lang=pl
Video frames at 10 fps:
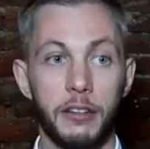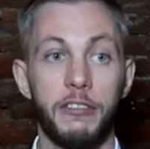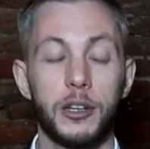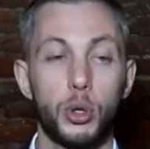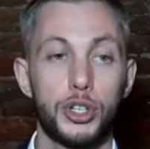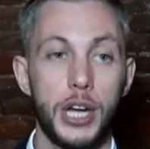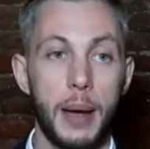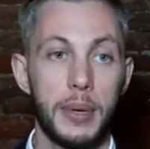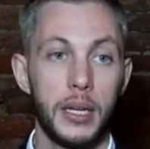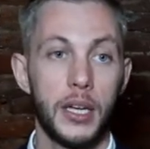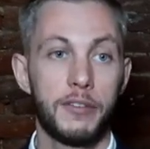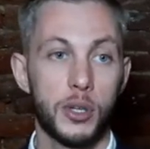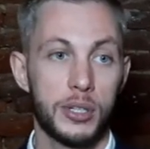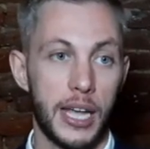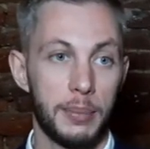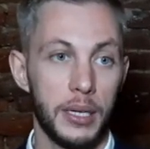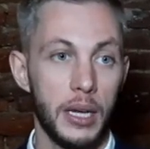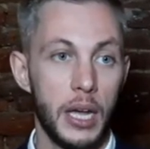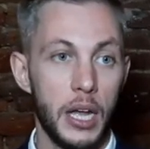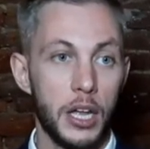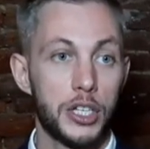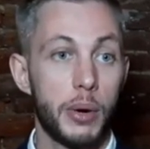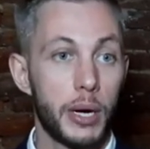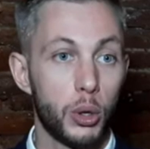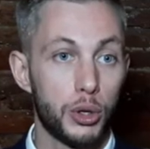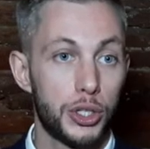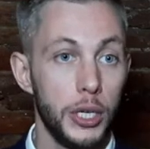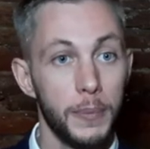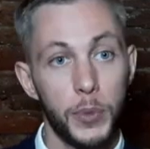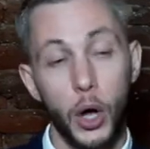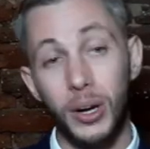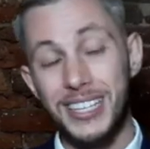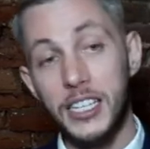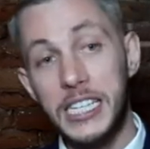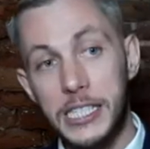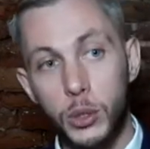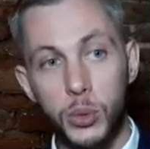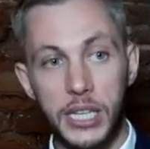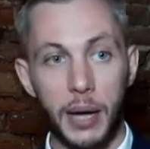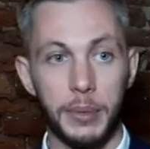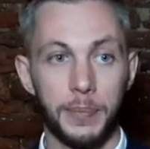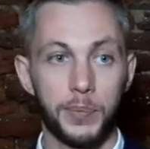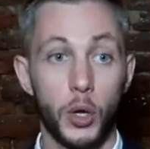wartościami i wzorcami działalności oraz instytucjami,